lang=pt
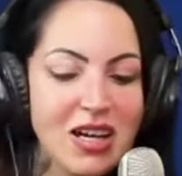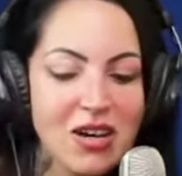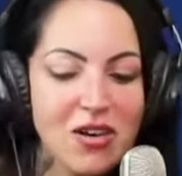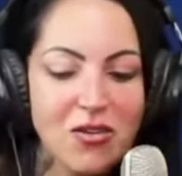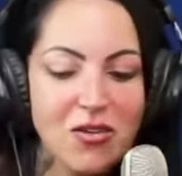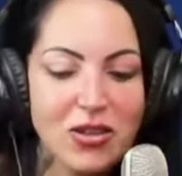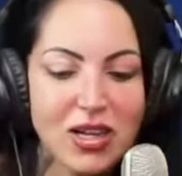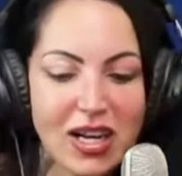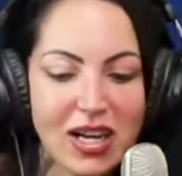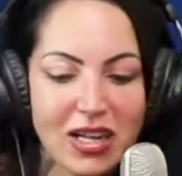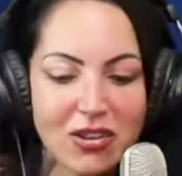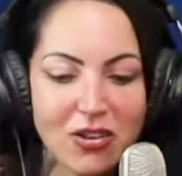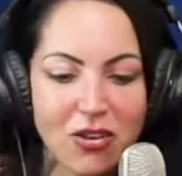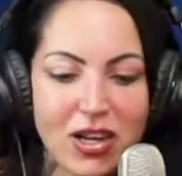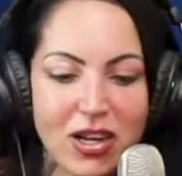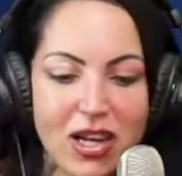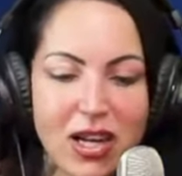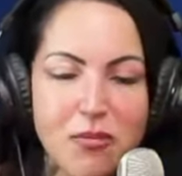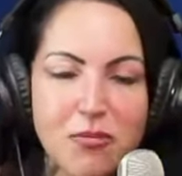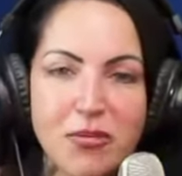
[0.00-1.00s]
O cara
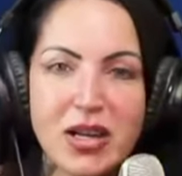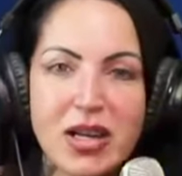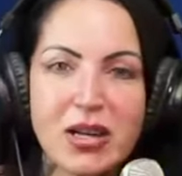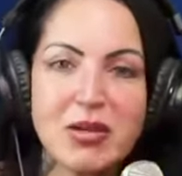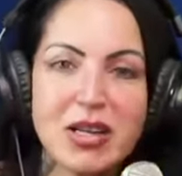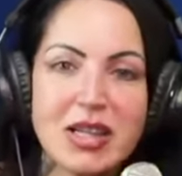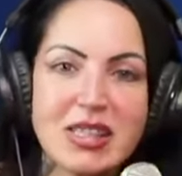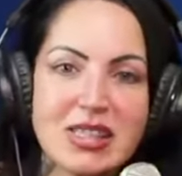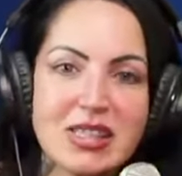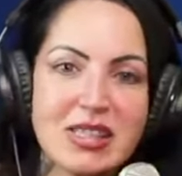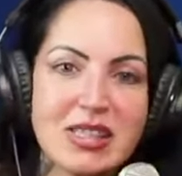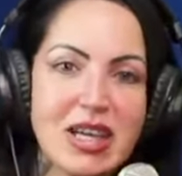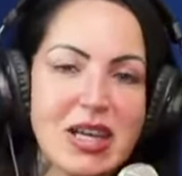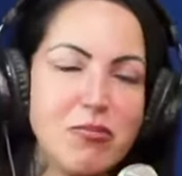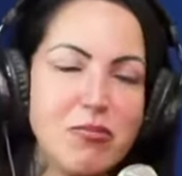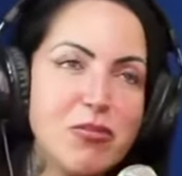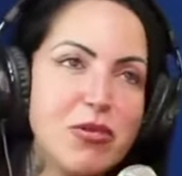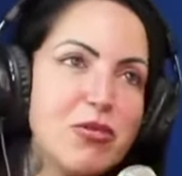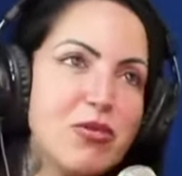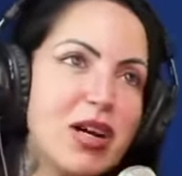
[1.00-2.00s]
toca na perna, a mulher sente
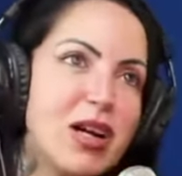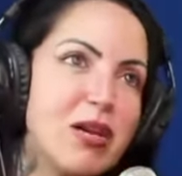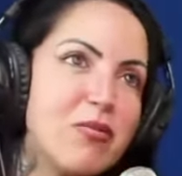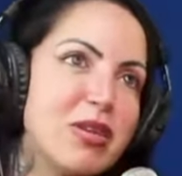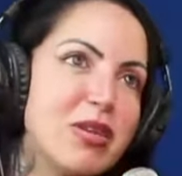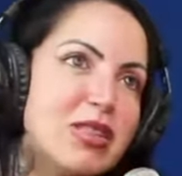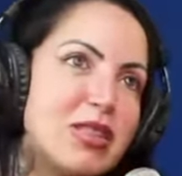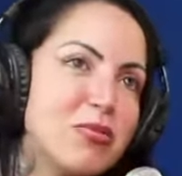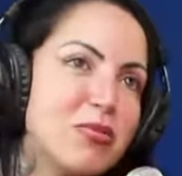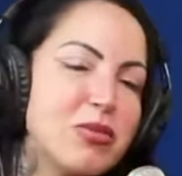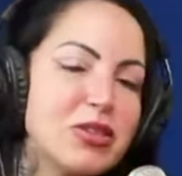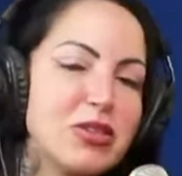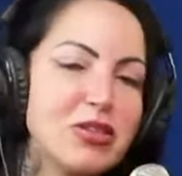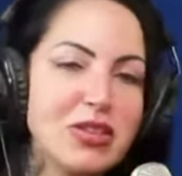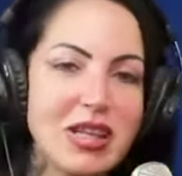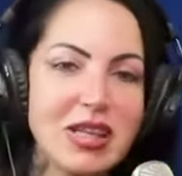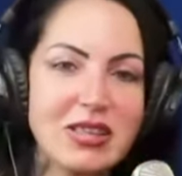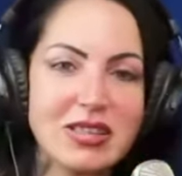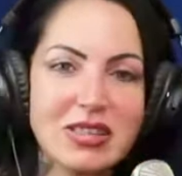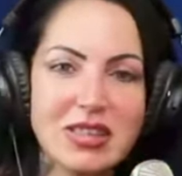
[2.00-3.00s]
arrepio, o cara beija no pescoço,
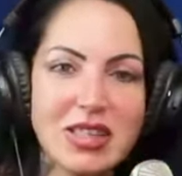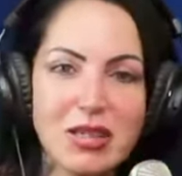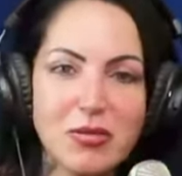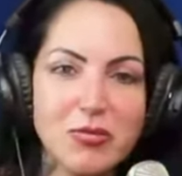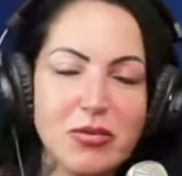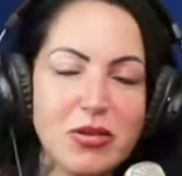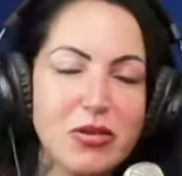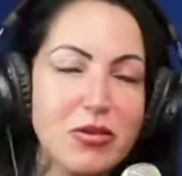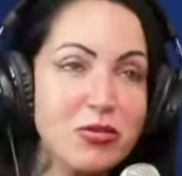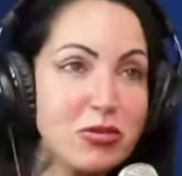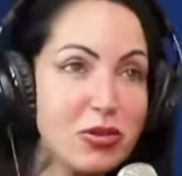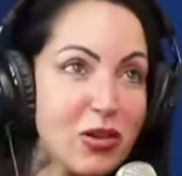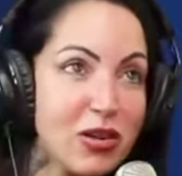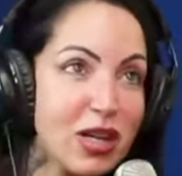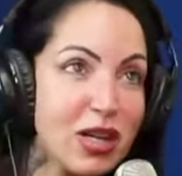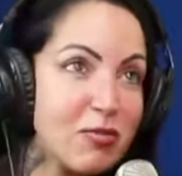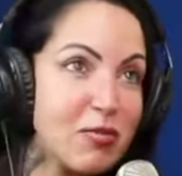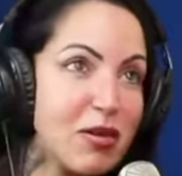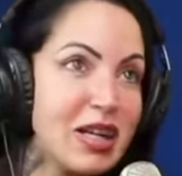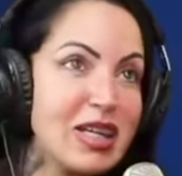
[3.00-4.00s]
ela sente arrepio, toca
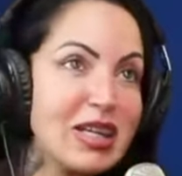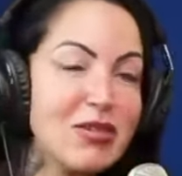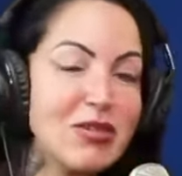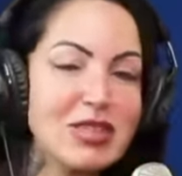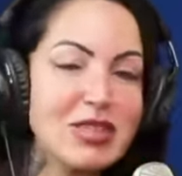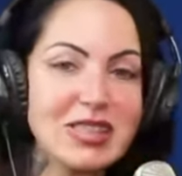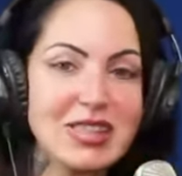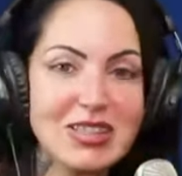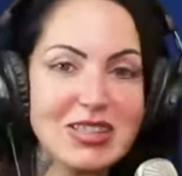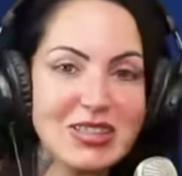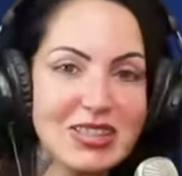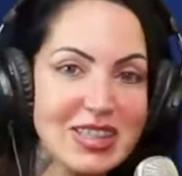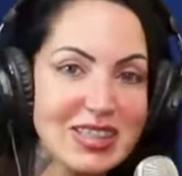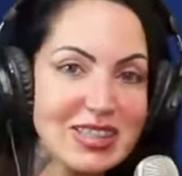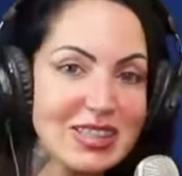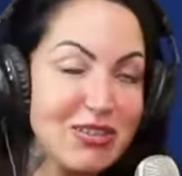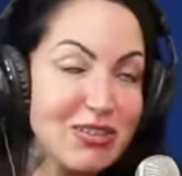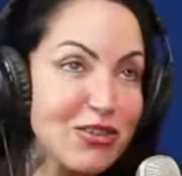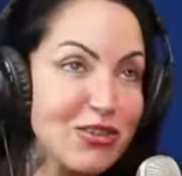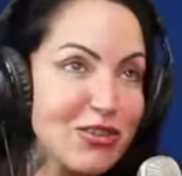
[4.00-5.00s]
na barriga, você sente
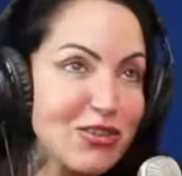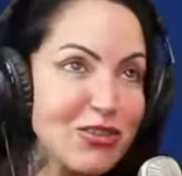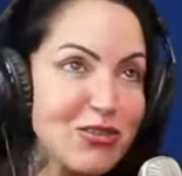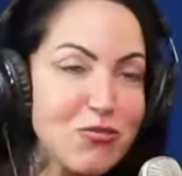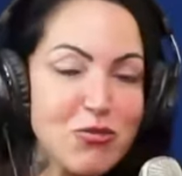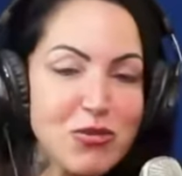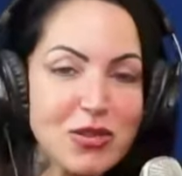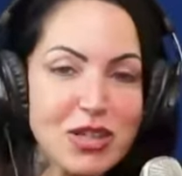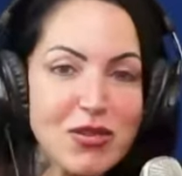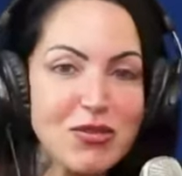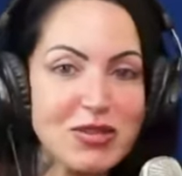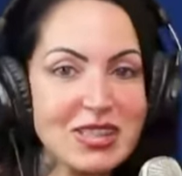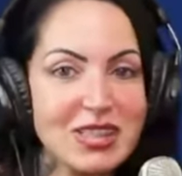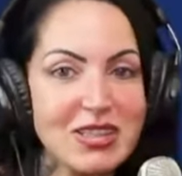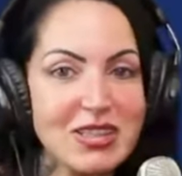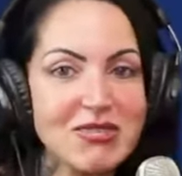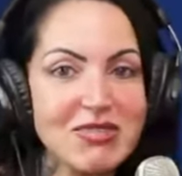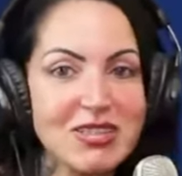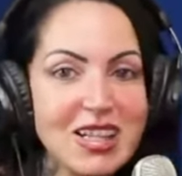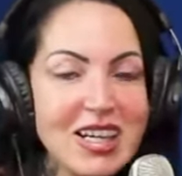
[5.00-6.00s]
tesão louco, porque você
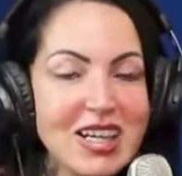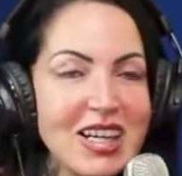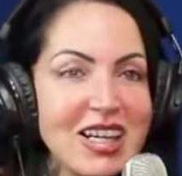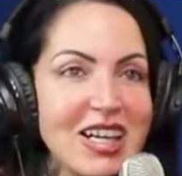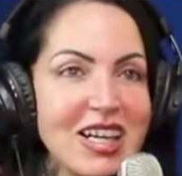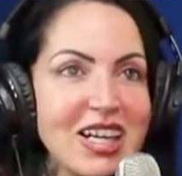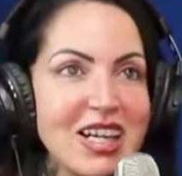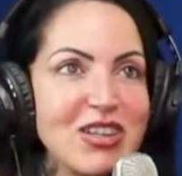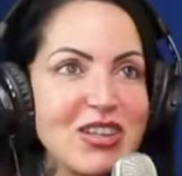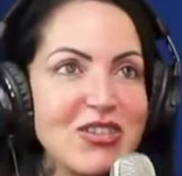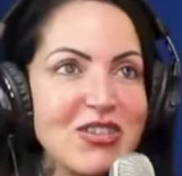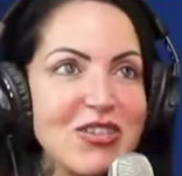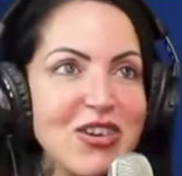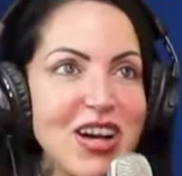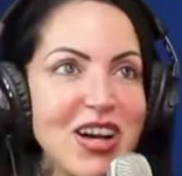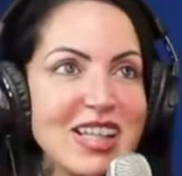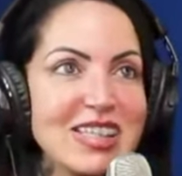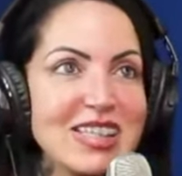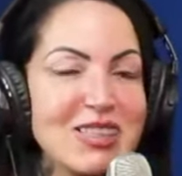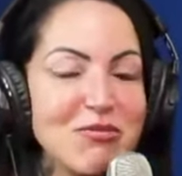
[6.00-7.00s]
não, não
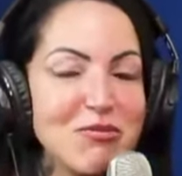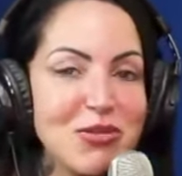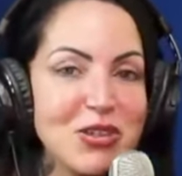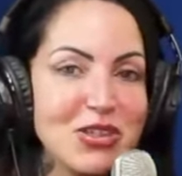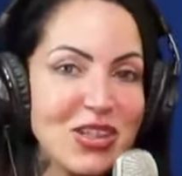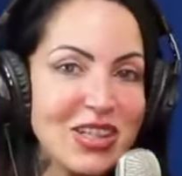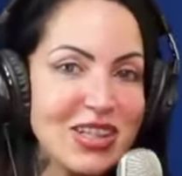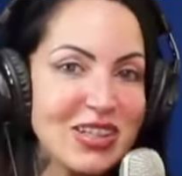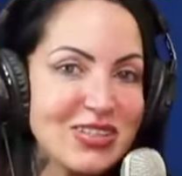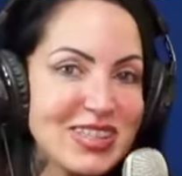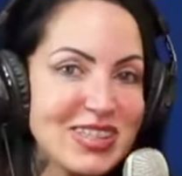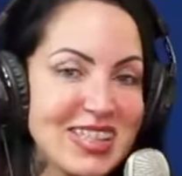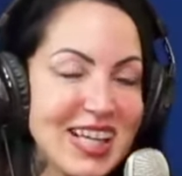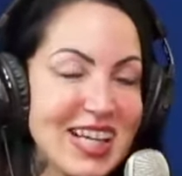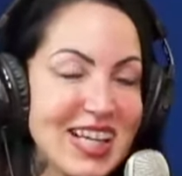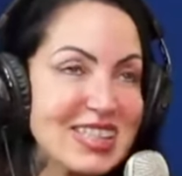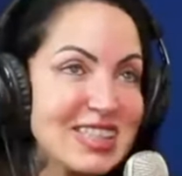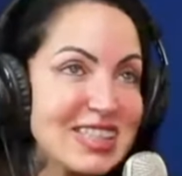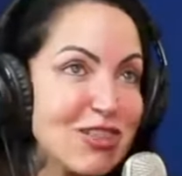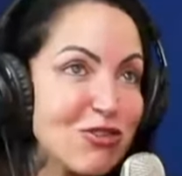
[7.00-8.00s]
conhece muito ali o
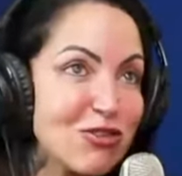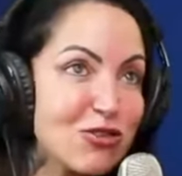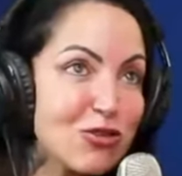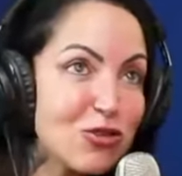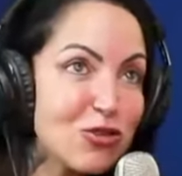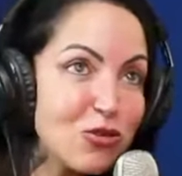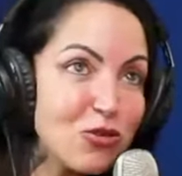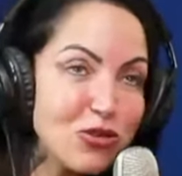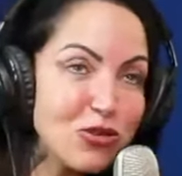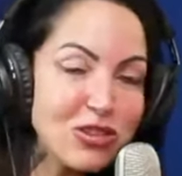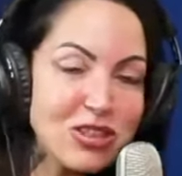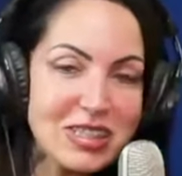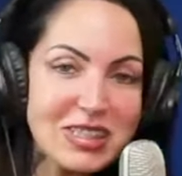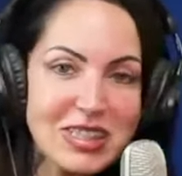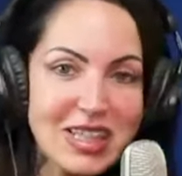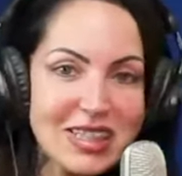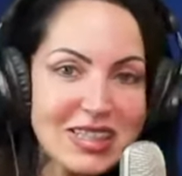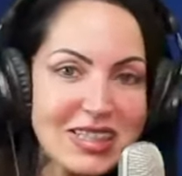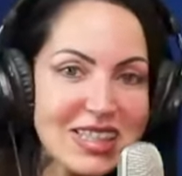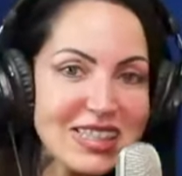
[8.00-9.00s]
sexo, então tudo te
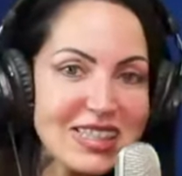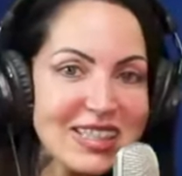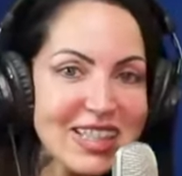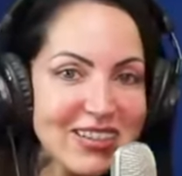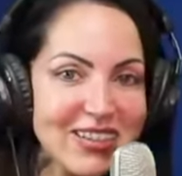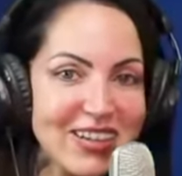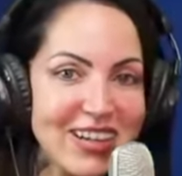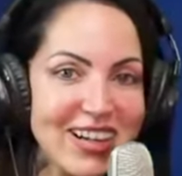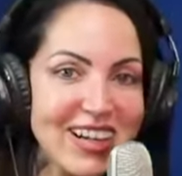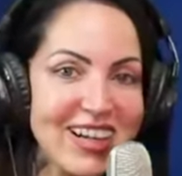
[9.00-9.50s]
dá tesão.